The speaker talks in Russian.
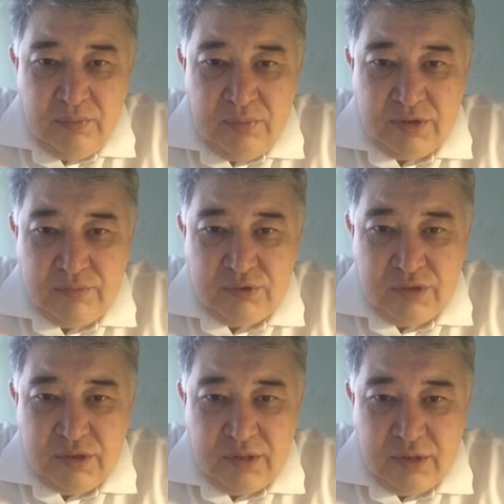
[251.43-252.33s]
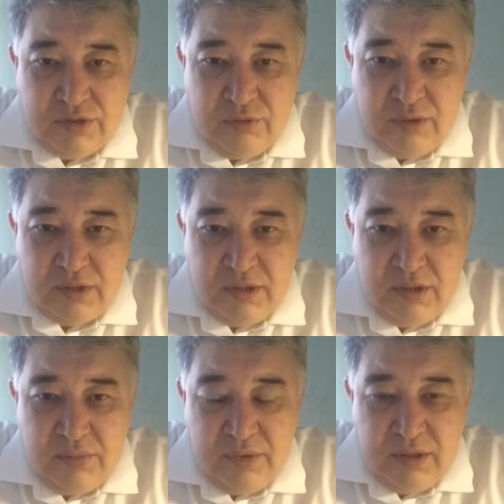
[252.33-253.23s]
Почему женская консультация
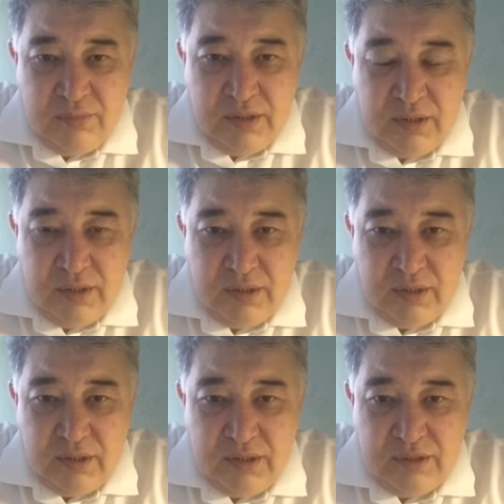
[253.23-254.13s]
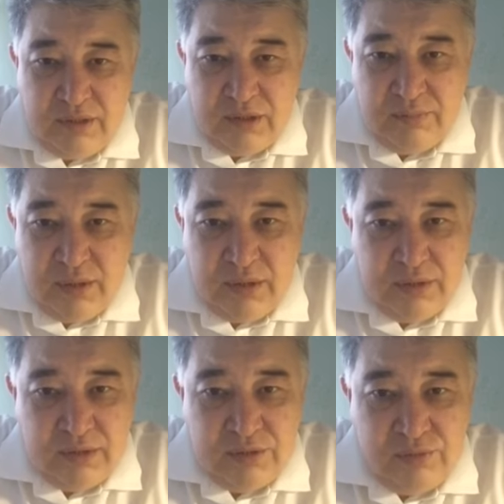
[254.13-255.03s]
не принимает гинекологических
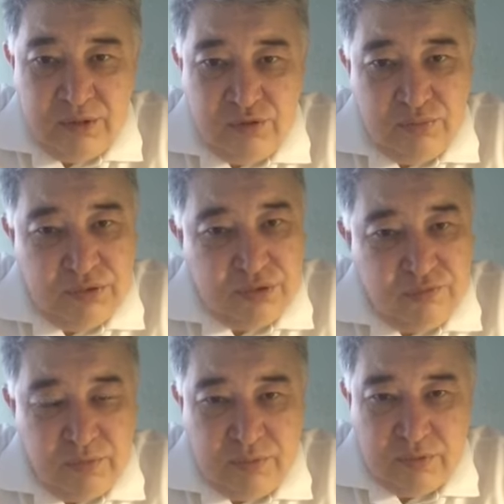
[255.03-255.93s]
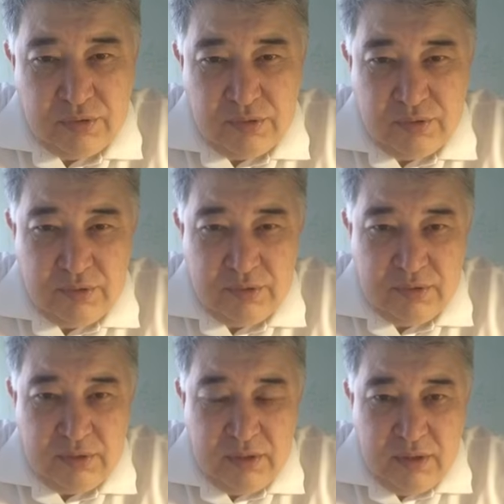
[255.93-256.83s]
больных? Ну, я думаю, что вопрос,
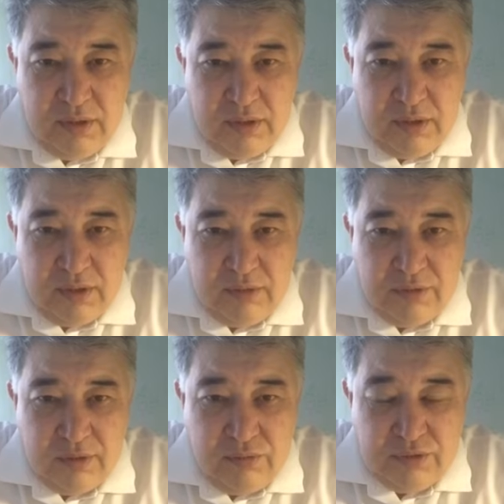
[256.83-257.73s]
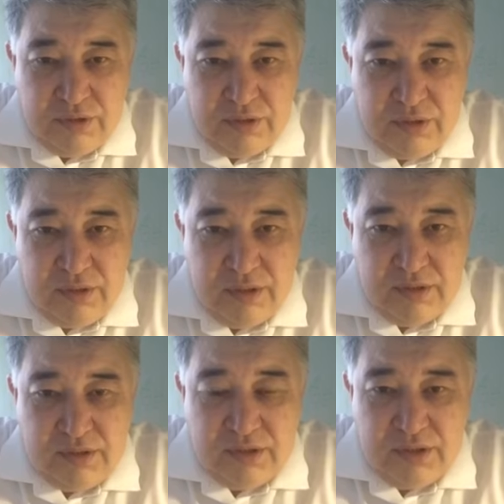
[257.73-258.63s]
наверное, очень
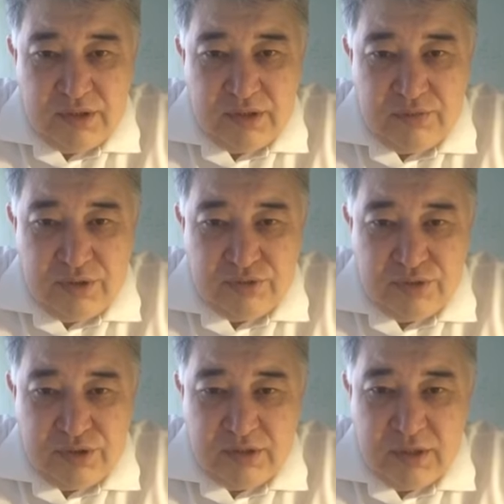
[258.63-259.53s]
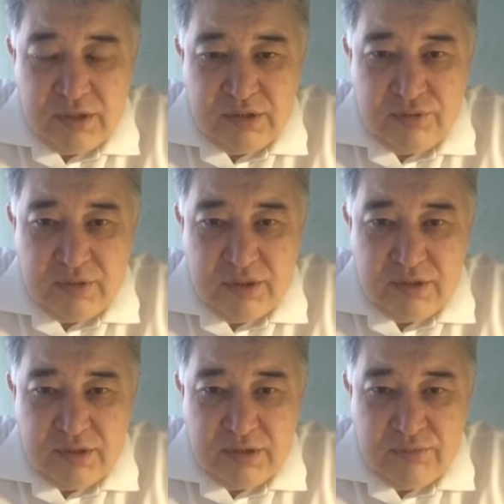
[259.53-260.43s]
интересный. Сейчас же свяжусь с женской
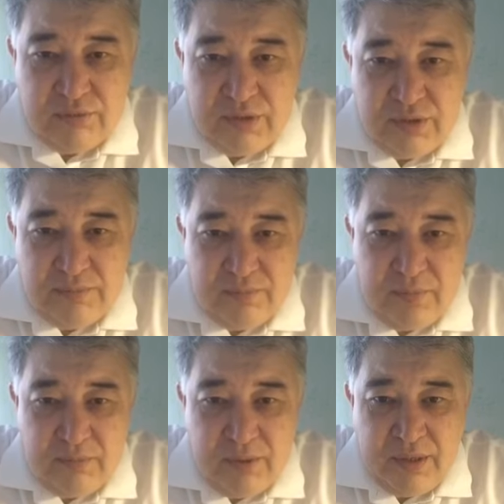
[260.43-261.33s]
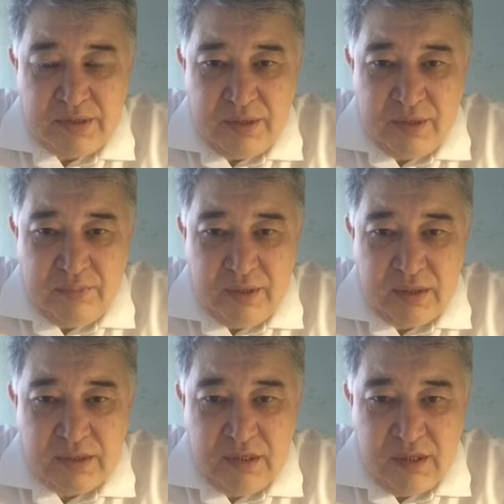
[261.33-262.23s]
консультацией сегодня. По экстренным
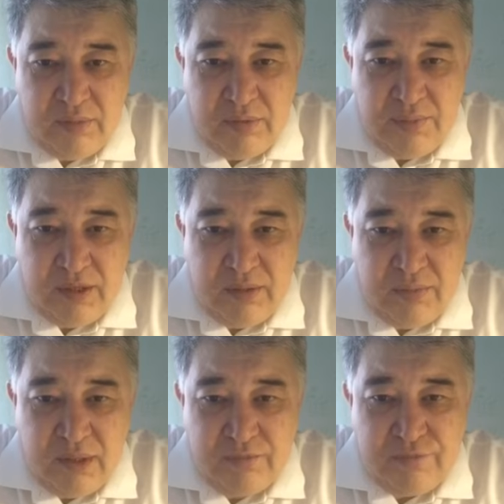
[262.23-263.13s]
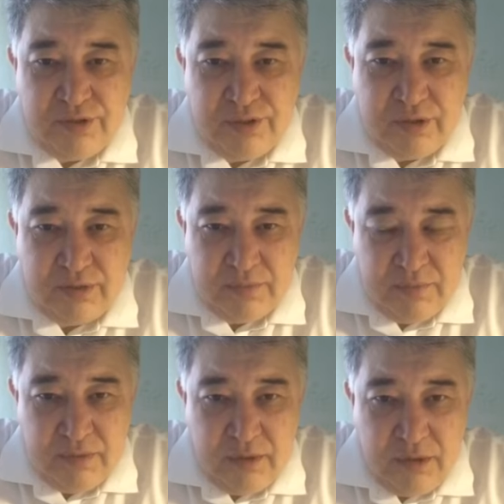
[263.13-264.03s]
показаниям мы принимаем всех.
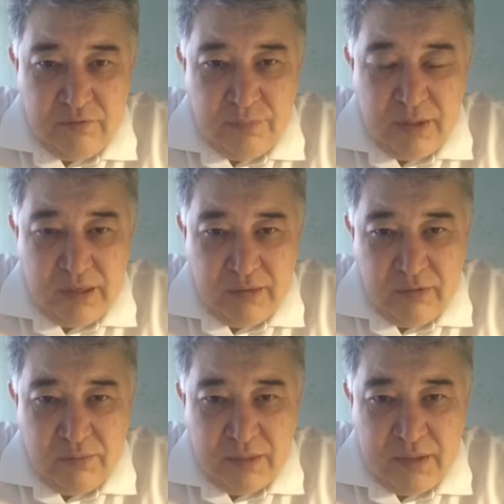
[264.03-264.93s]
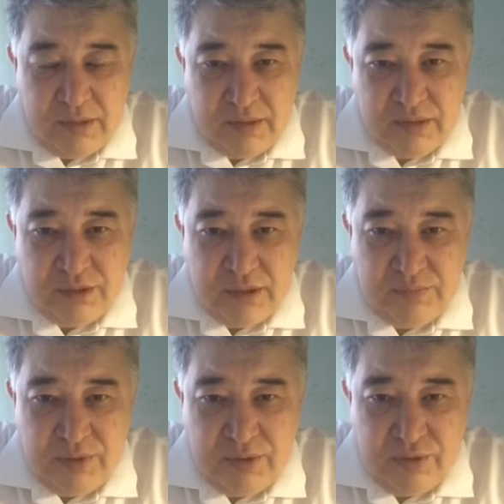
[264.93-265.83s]
В плановом порядке сейчас
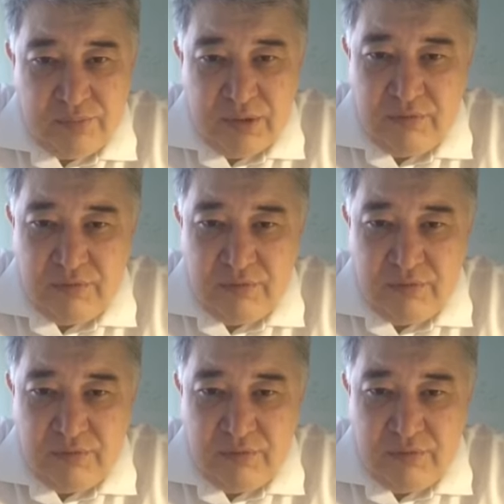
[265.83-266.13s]
прием не